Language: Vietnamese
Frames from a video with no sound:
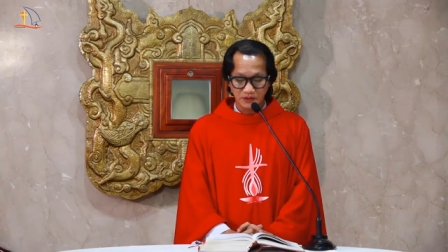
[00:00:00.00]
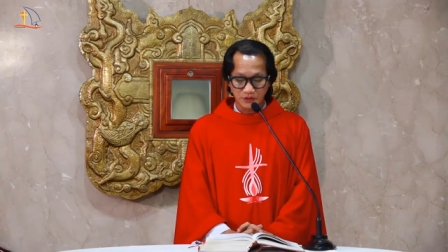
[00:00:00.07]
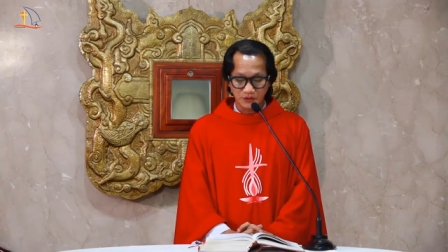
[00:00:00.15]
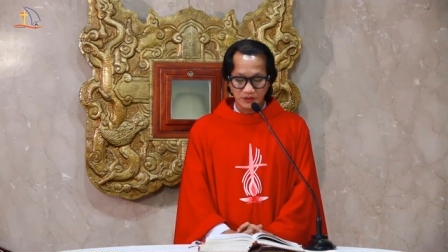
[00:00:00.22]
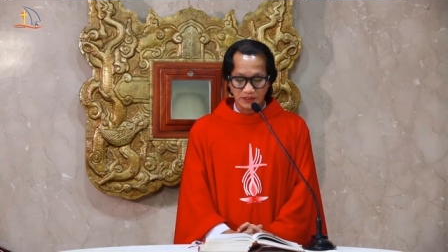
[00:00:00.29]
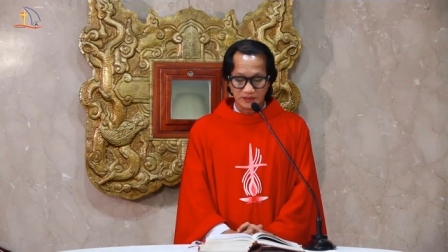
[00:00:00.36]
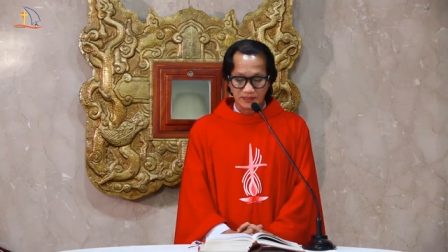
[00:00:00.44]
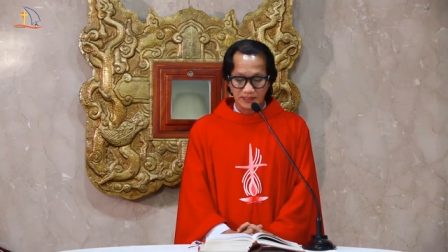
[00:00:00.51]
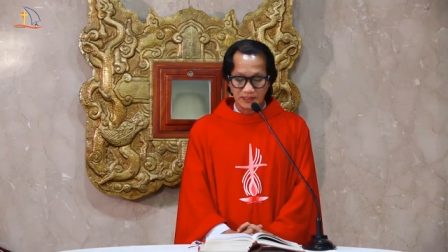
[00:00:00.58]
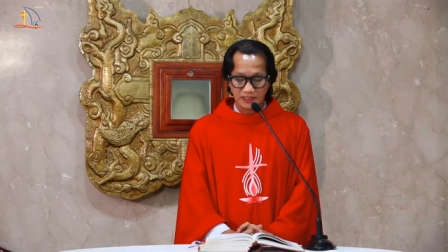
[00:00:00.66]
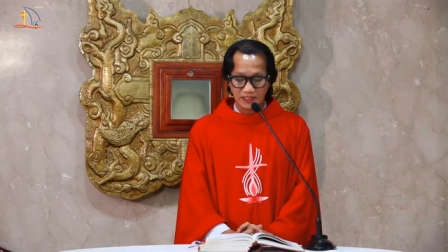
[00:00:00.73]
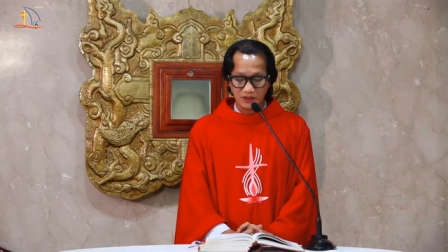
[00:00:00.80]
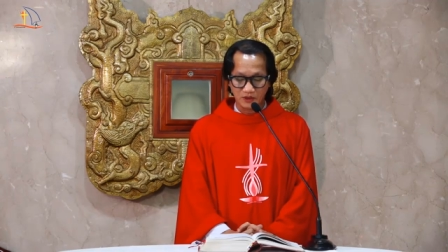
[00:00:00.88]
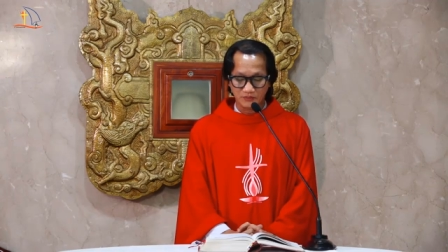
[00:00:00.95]
Chúa nhật lễ
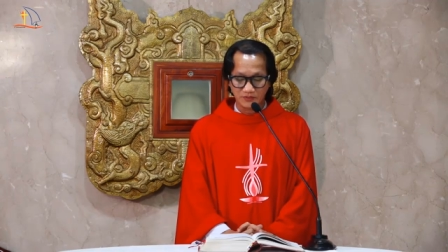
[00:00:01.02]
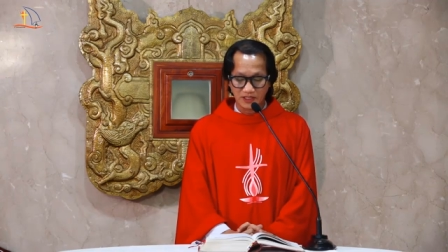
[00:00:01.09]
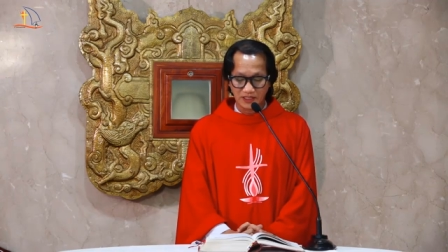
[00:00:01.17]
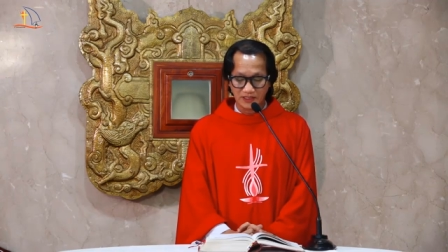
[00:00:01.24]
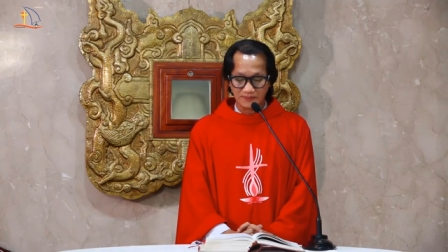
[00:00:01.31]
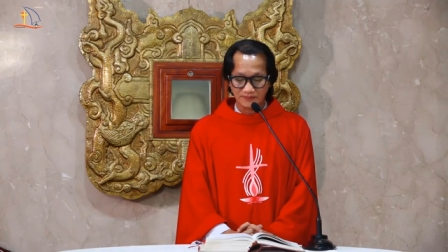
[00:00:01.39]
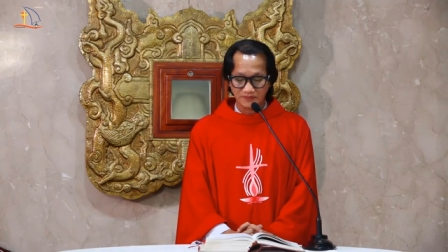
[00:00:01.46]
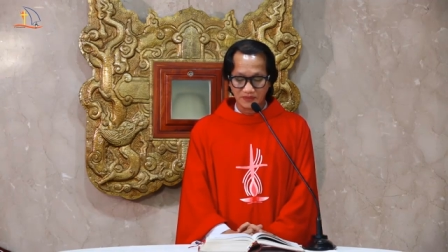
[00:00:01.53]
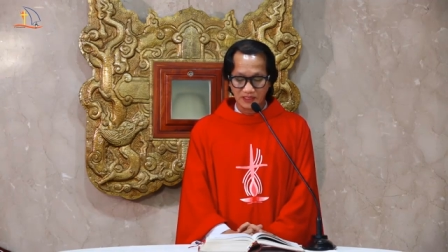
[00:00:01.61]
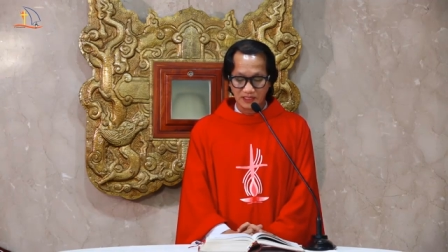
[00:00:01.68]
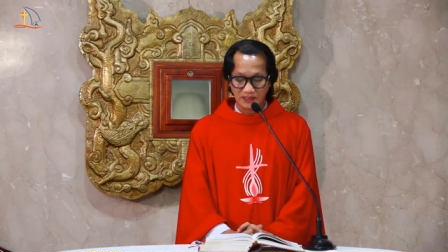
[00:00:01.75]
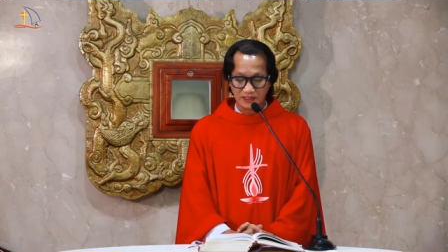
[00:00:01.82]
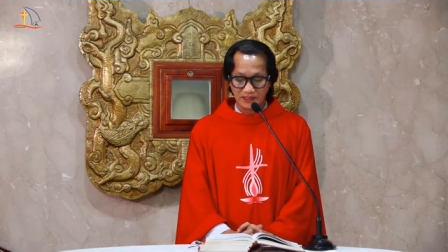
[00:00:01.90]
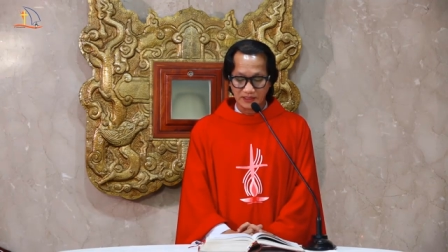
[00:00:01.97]
lá hôm nay
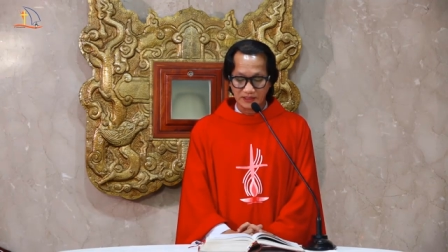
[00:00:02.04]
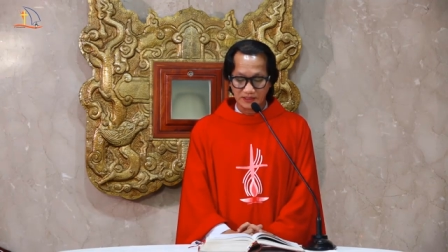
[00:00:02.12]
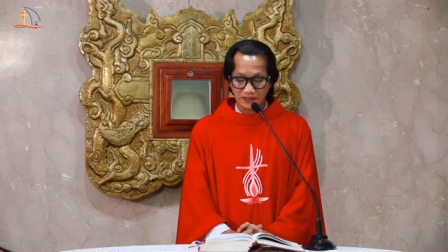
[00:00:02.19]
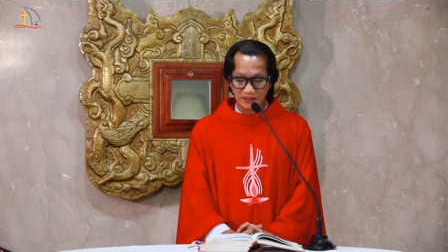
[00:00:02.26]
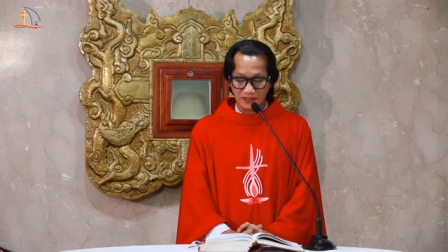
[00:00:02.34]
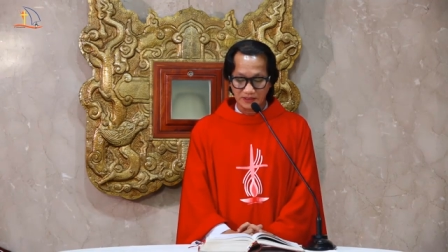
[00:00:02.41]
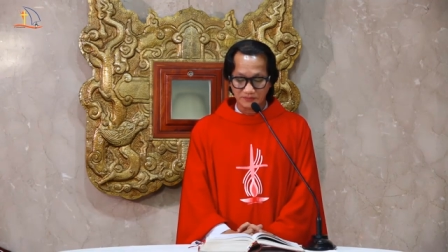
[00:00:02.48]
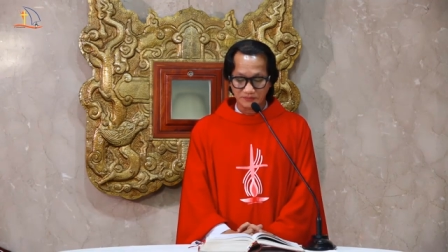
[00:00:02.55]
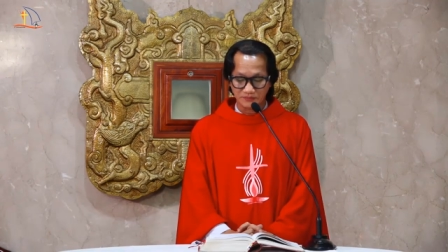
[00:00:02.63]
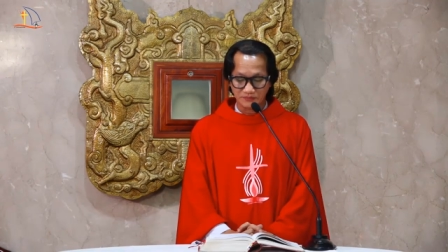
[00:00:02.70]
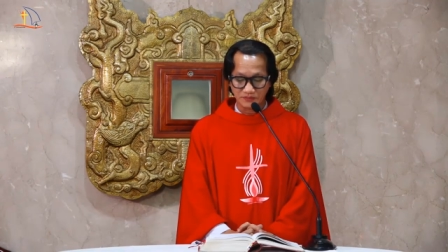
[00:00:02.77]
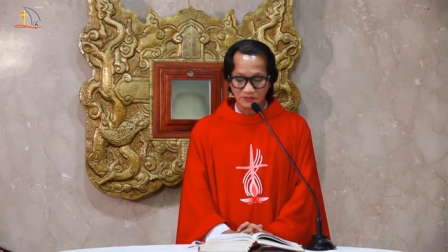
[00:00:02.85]
là ngày kỷ niệm